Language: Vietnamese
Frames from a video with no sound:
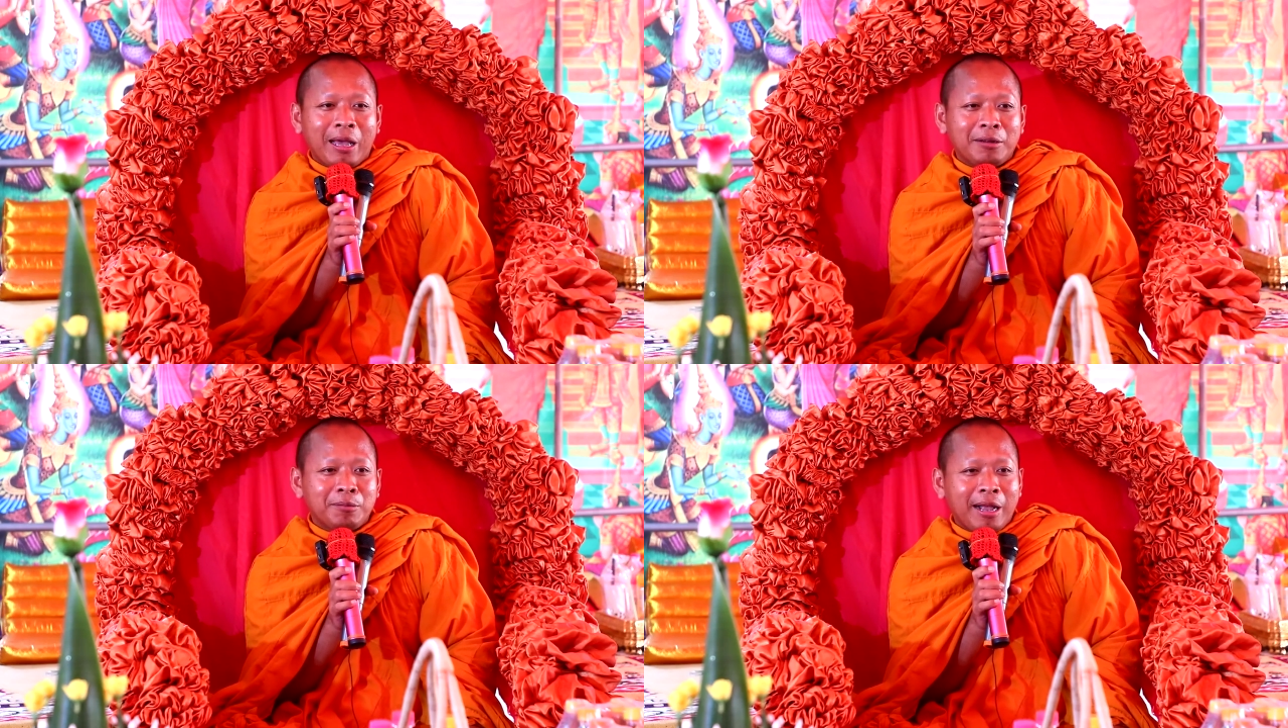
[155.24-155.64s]

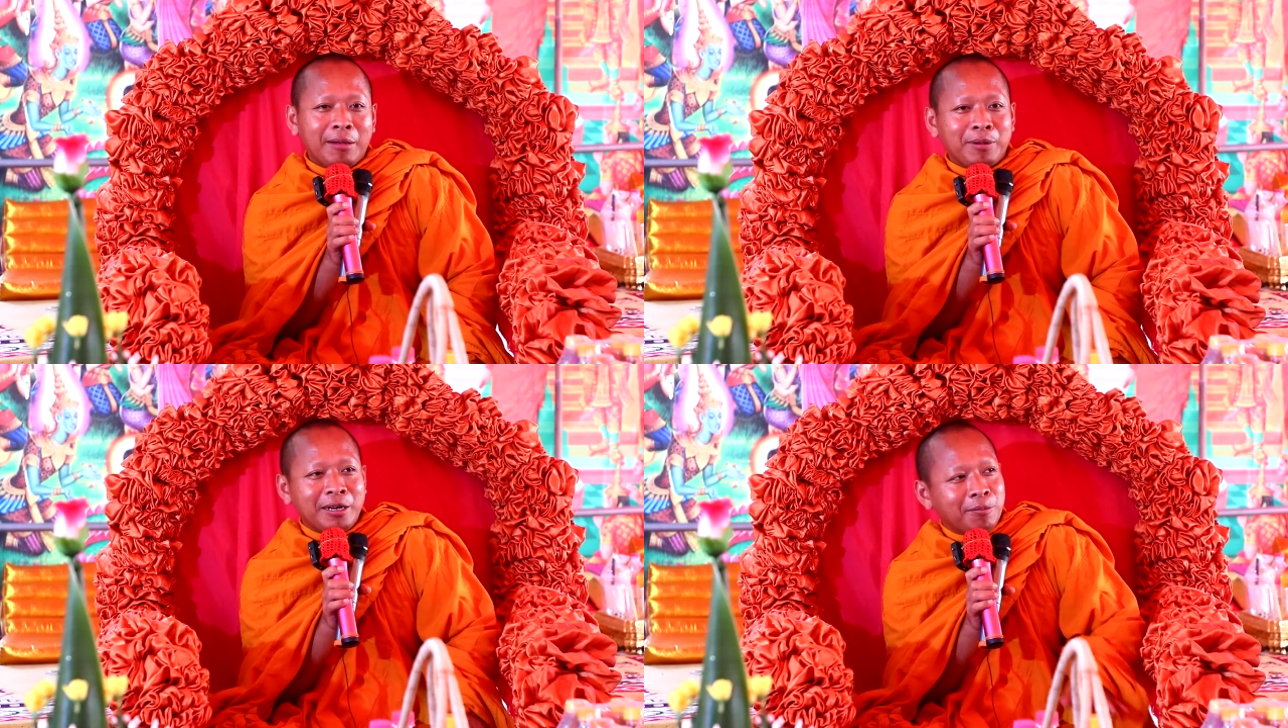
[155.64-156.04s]
bạn để ma
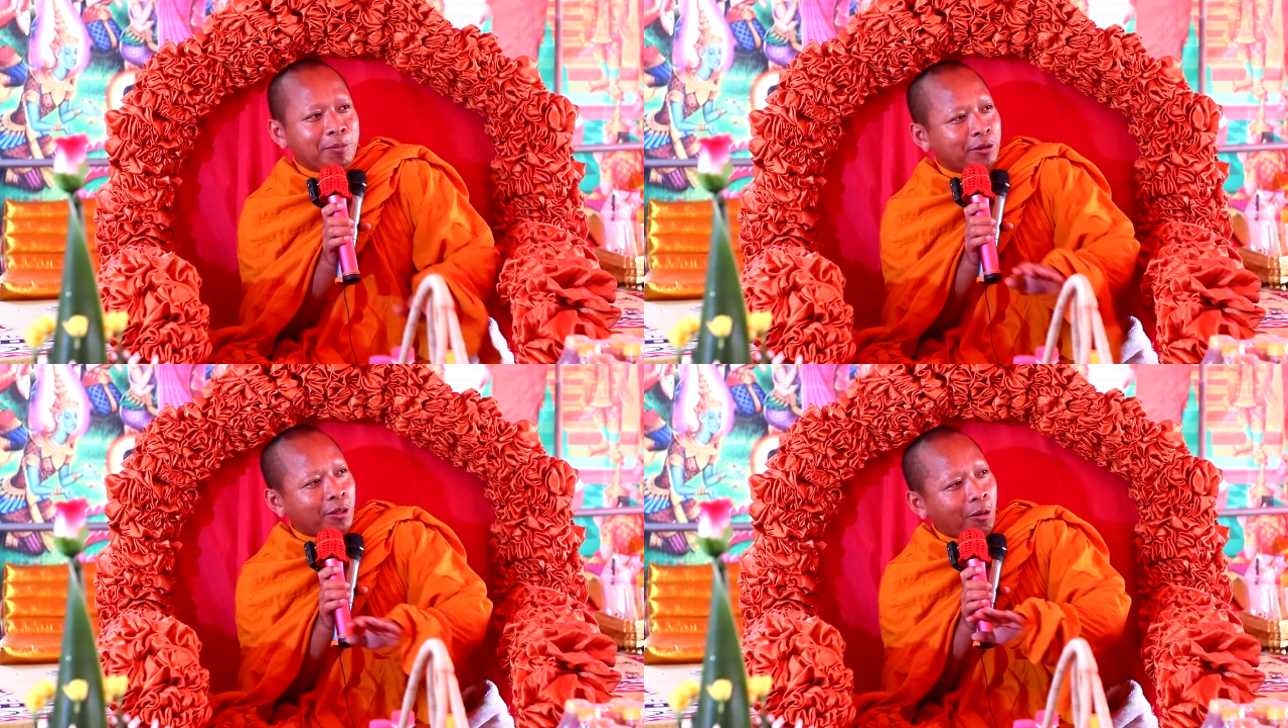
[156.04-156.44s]
phải được
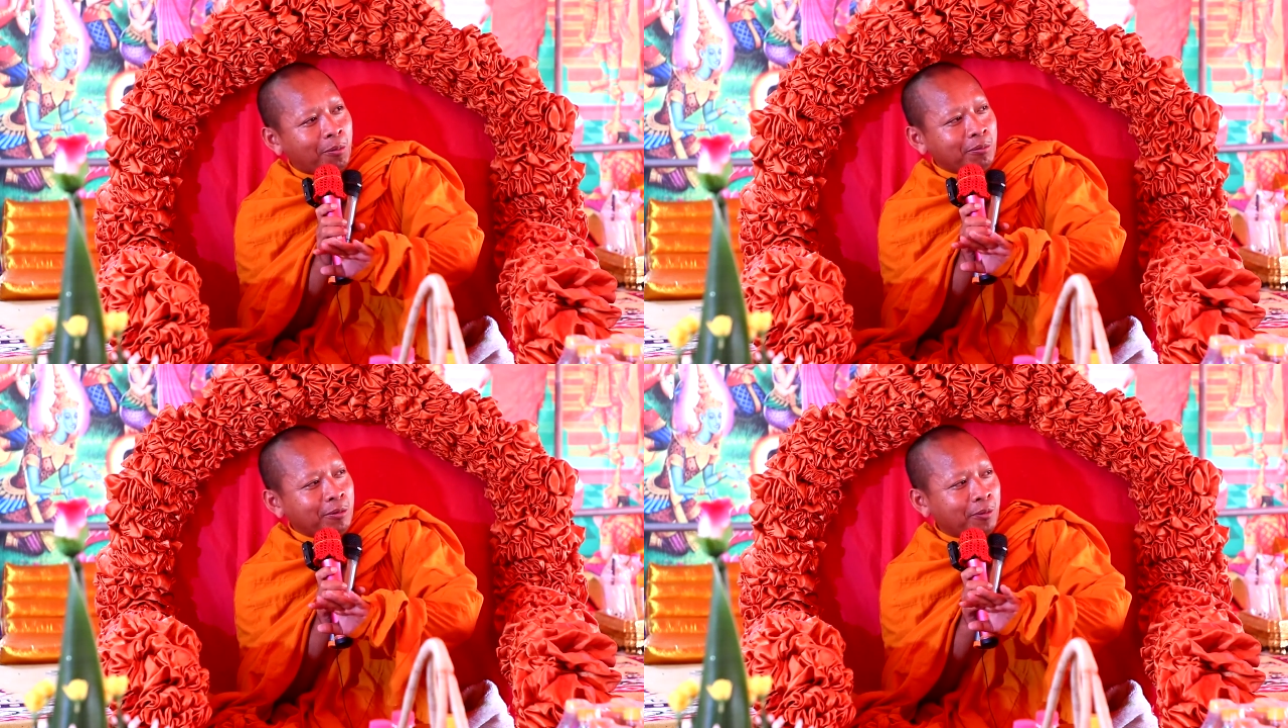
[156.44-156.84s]
biến
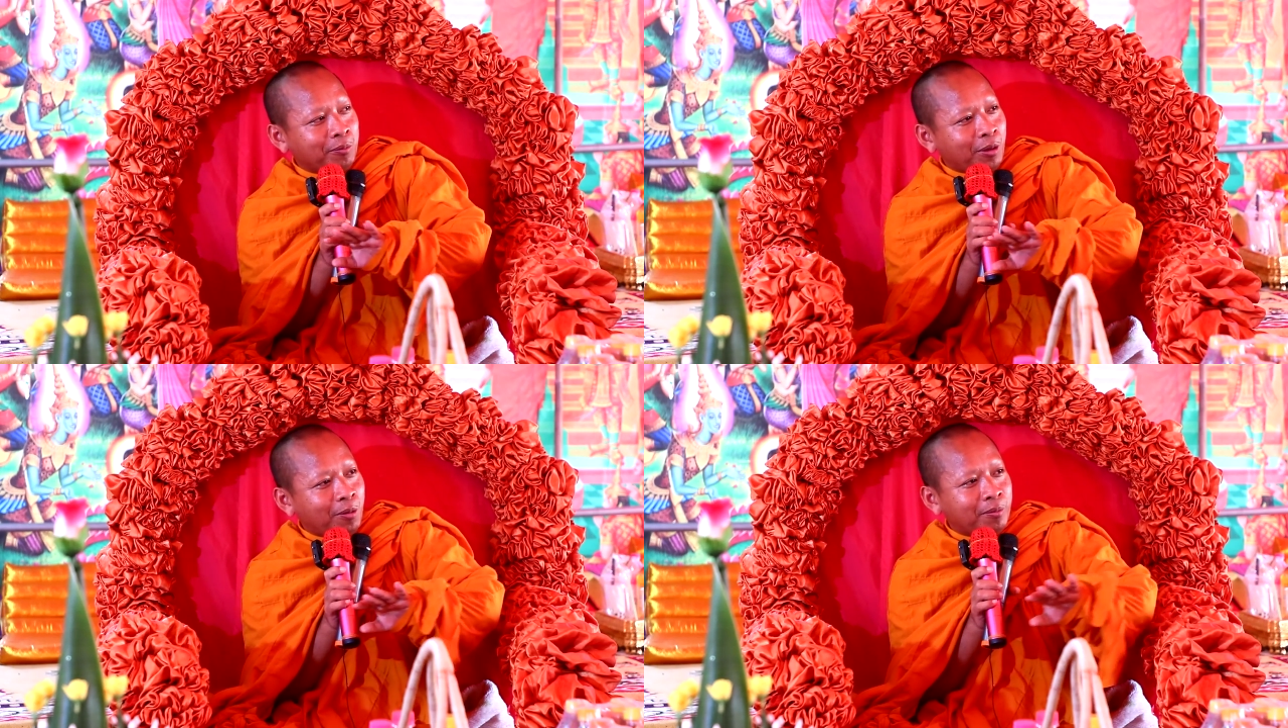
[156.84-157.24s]
thông nhôm
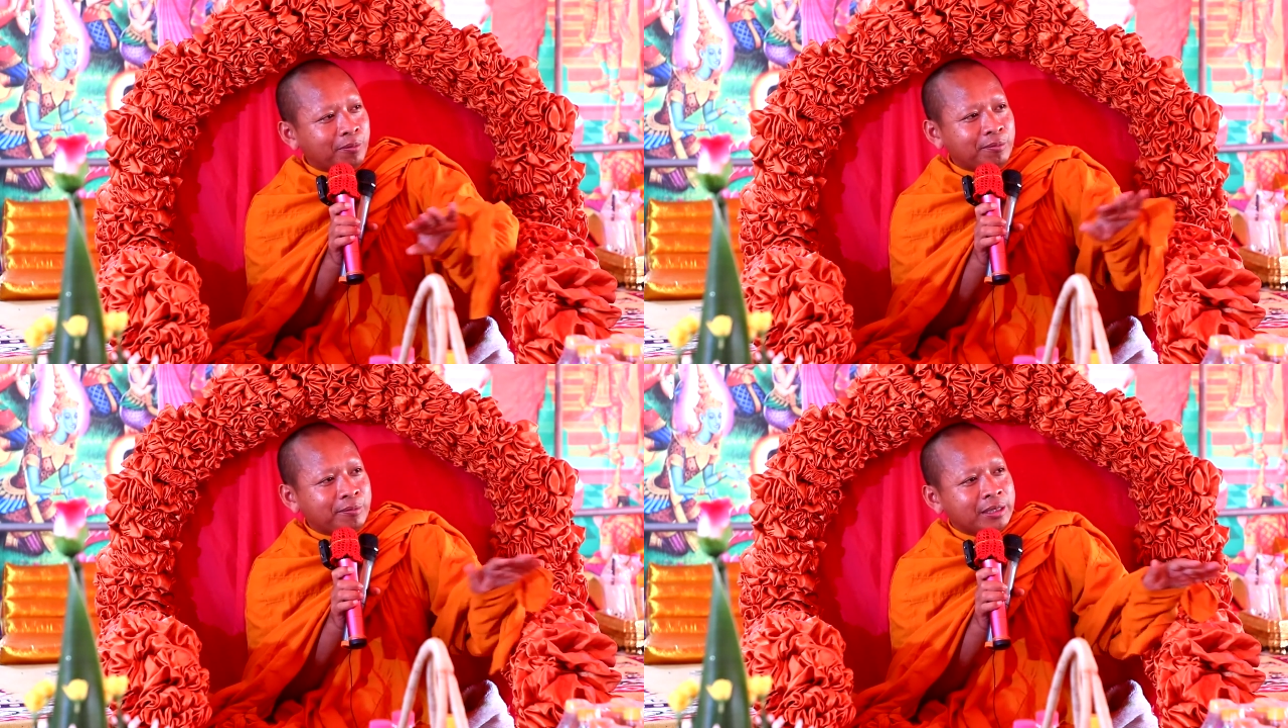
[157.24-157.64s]

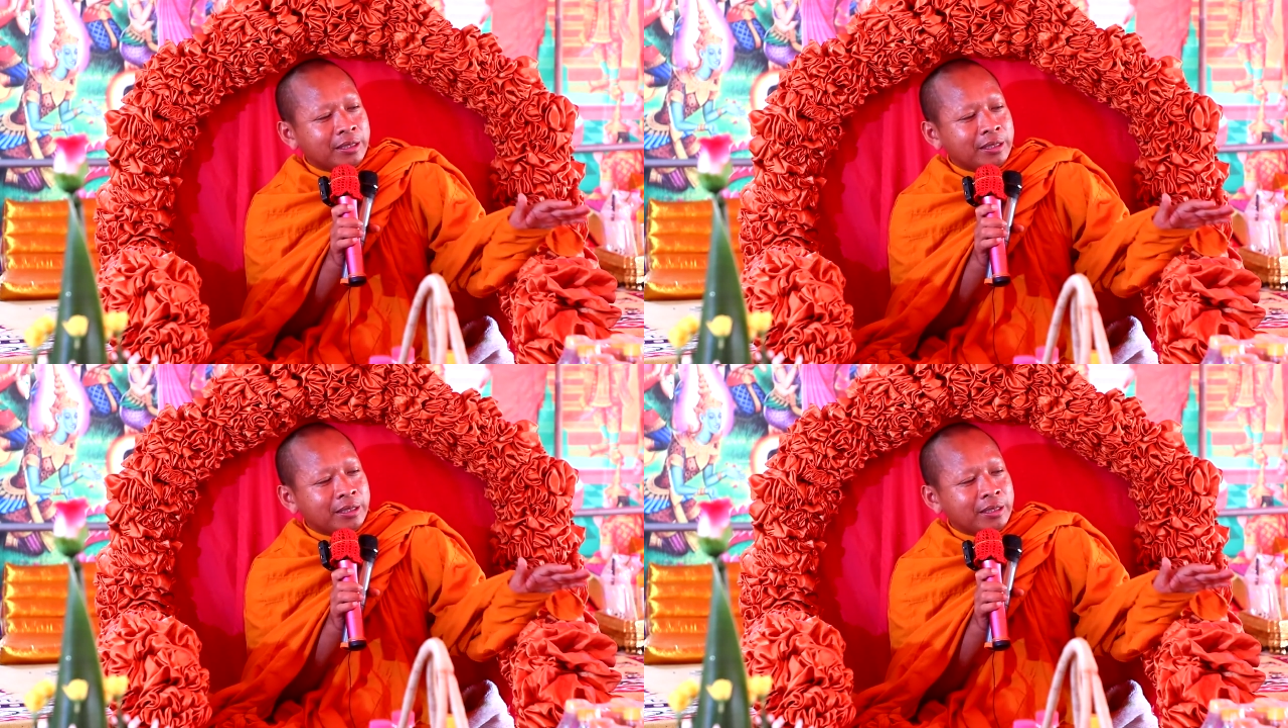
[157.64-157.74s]
thông